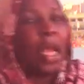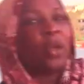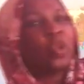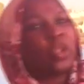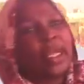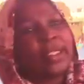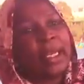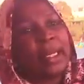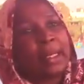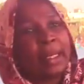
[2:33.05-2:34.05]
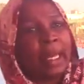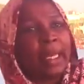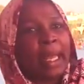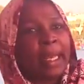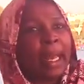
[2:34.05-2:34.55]
الاستاذ
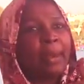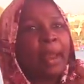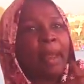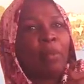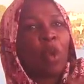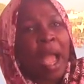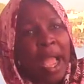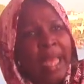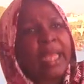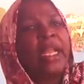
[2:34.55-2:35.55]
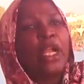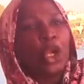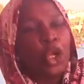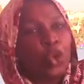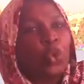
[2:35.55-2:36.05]
المؤهل
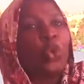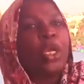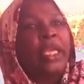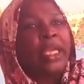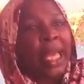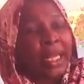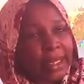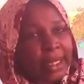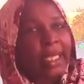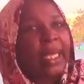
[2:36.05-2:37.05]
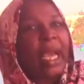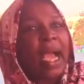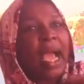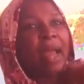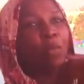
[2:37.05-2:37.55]
انه يؤدي
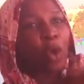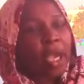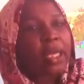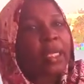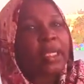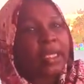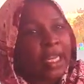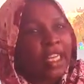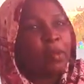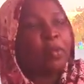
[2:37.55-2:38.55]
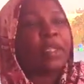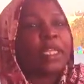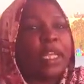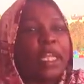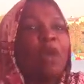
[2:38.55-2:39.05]
المقرر التعليمي
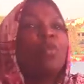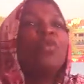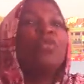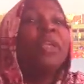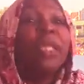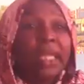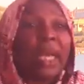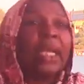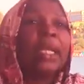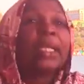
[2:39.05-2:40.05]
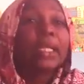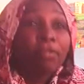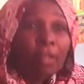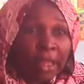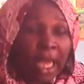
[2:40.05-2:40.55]
بطريقه مفيده
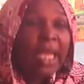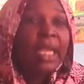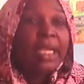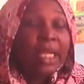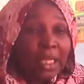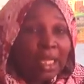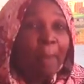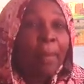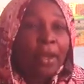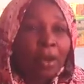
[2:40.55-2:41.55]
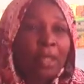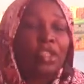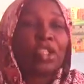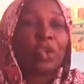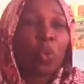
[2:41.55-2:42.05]
للطفل ده يطلع
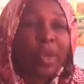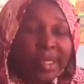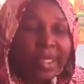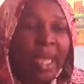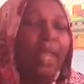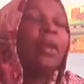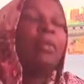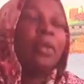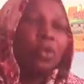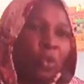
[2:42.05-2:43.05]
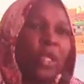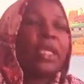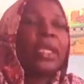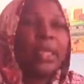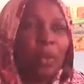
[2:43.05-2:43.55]
بنولج كويسه
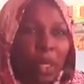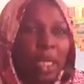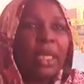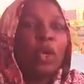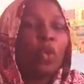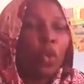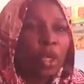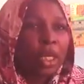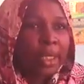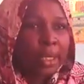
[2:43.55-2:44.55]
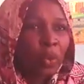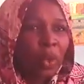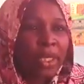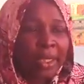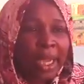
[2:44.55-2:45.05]
مسؤوليه الدوله كل
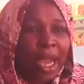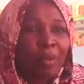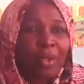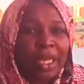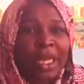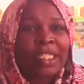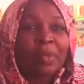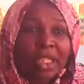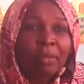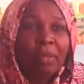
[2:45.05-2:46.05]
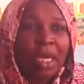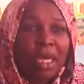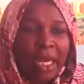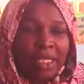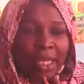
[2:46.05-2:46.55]
كل التكامل ده لازم يتم
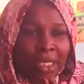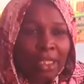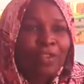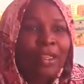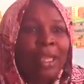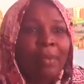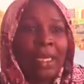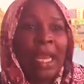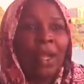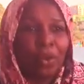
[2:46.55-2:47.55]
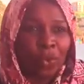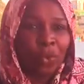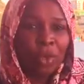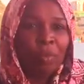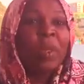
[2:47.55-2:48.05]
عشان الطفل ده من حقه
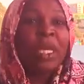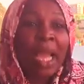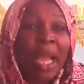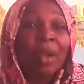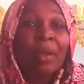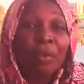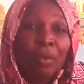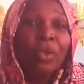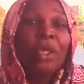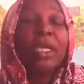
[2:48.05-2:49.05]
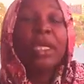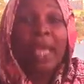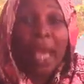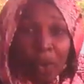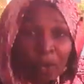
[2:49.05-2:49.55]
من حقه
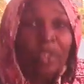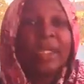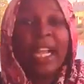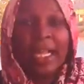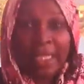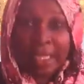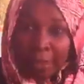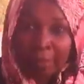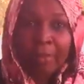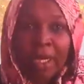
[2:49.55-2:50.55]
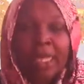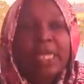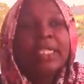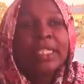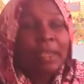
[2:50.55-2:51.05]
ياخذ تعليم
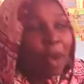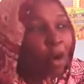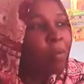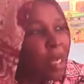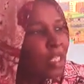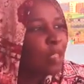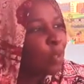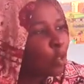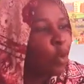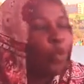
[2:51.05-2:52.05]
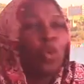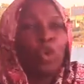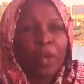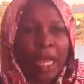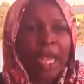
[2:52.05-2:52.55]
زي ما هم هسي بيطلعوا
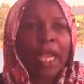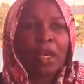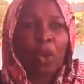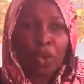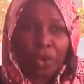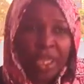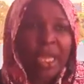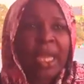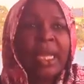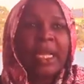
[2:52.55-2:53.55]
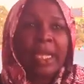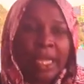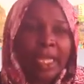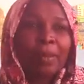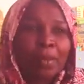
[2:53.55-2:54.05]
بيقولوا من حقنا الحريه
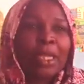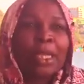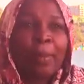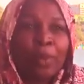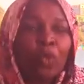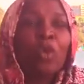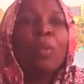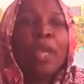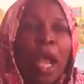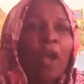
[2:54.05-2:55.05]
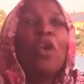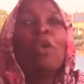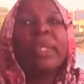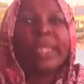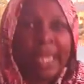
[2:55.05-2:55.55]
احنا بنطلع بنقول من
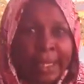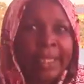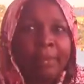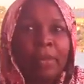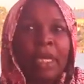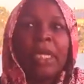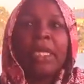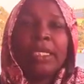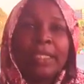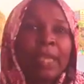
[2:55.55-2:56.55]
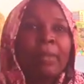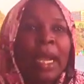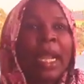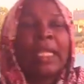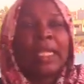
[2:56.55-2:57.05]
حقهم التعليم زي
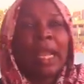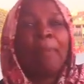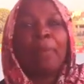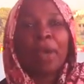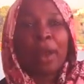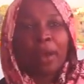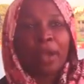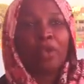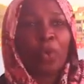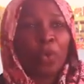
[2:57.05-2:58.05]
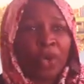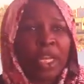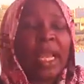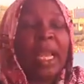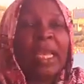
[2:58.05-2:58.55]
ما قادر يعبر عن رايه
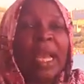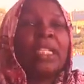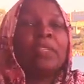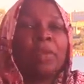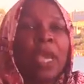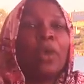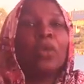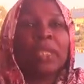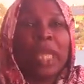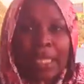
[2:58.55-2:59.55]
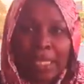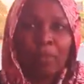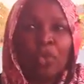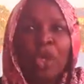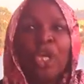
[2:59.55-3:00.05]
بحريه لازم ياخذ
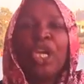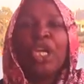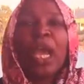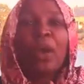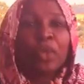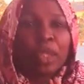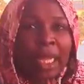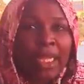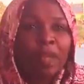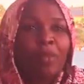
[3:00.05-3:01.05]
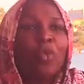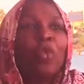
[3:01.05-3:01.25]
تعليم ياخذ تعليمه